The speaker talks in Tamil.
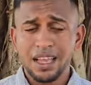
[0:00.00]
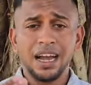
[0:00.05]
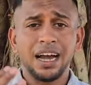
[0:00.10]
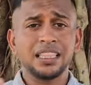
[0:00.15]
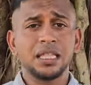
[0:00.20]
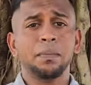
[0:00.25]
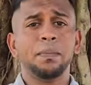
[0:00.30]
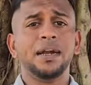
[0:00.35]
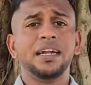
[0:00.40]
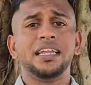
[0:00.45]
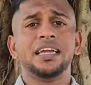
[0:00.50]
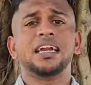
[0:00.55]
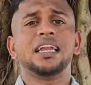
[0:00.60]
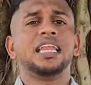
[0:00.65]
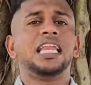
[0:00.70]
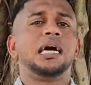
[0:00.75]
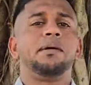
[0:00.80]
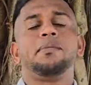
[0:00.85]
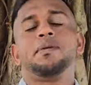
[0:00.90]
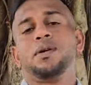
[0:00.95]
அந்த பெட்டிகள்
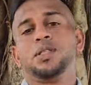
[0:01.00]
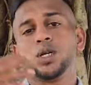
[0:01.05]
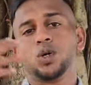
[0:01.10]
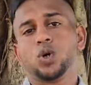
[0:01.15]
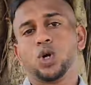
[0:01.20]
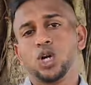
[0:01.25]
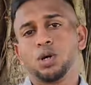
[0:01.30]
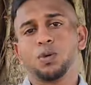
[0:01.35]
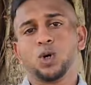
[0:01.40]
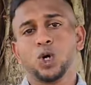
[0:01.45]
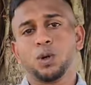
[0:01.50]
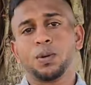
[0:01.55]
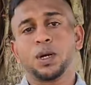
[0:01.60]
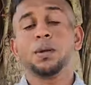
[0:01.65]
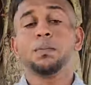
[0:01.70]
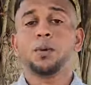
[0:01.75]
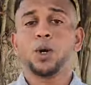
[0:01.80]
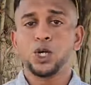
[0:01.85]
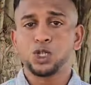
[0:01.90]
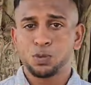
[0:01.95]
எல்லாமே வந்து கொண்டு
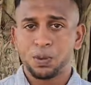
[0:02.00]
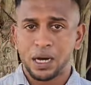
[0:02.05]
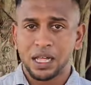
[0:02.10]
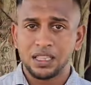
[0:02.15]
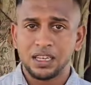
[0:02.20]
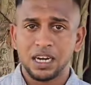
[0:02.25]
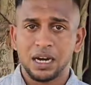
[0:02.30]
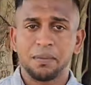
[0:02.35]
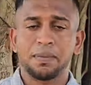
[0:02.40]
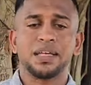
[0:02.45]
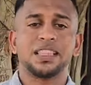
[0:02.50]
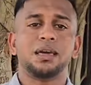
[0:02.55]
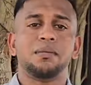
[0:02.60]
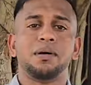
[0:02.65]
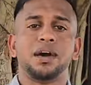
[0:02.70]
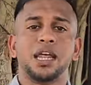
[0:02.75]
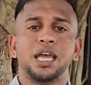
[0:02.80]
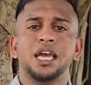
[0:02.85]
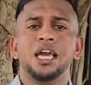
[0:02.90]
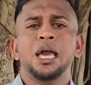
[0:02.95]
போகப்படும் போலீஸ் பாதுகாப்பு அதே
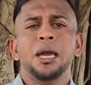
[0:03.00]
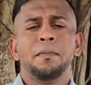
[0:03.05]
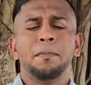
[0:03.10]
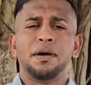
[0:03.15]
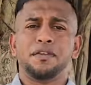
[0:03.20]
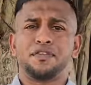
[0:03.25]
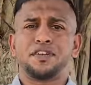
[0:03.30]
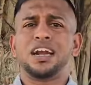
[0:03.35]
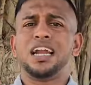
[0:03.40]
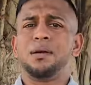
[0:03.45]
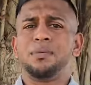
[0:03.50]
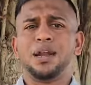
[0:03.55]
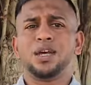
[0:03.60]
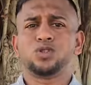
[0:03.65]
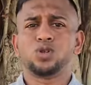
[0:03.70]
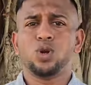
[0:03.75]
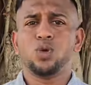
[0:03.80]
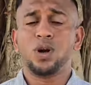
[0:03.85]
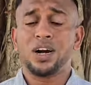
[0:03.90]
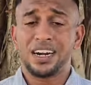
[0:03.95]
மாதிரி பெஃப்ரல்
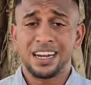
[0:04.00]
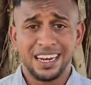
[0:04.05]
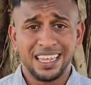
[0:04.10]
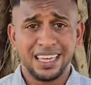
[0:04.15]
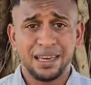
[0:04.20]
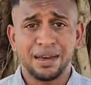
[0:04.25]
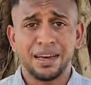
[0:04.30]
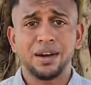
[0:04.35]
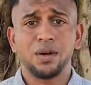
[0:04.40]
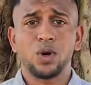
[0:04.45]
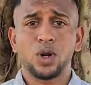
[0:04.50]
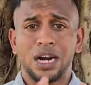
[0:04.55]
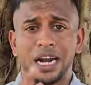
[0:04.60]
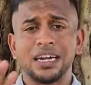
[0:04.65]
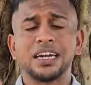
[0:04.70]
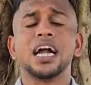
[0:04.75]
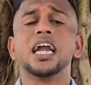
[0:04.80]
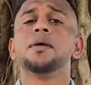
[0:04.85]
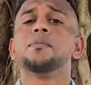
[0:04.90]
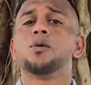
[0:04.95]
அப்படிலாம் சொல்லுவாங்க நிறைய ஒரு
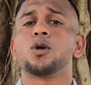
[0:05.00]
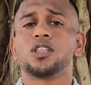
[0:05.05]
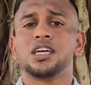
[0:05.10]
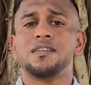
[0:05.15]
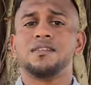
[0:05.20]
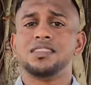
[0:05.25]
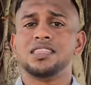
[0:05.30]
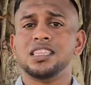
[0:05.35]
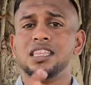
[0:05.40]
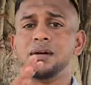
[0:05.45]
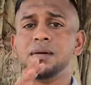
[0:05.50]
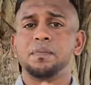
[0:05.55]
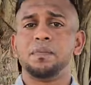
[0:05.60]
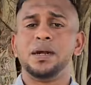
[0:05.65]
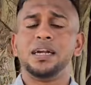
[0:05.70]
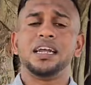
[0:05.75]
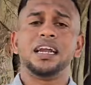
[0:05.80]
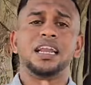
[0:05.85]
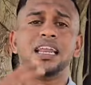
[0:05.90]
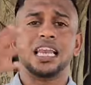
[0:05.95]
கண்காணிப்போடு தான் வந்து இந்த
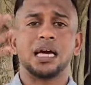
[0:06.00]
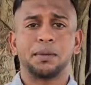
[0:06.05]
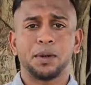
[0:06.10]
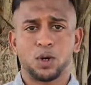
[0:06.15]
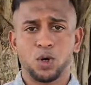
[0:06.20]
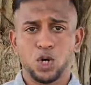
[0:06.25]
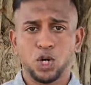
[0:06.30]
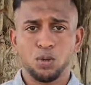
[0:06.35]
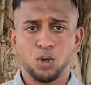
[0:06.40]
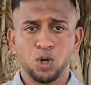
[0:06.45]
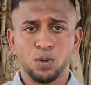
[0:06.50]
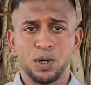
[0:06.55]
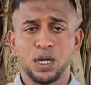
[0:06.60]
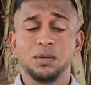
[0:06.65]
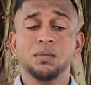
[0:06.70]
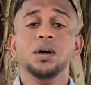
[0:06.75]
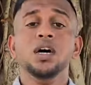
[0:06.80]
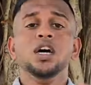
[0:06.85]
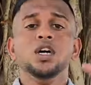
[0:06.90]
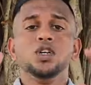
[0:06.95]
பெட்டிகள் எல்லாமே கொண்டு போகப்படும்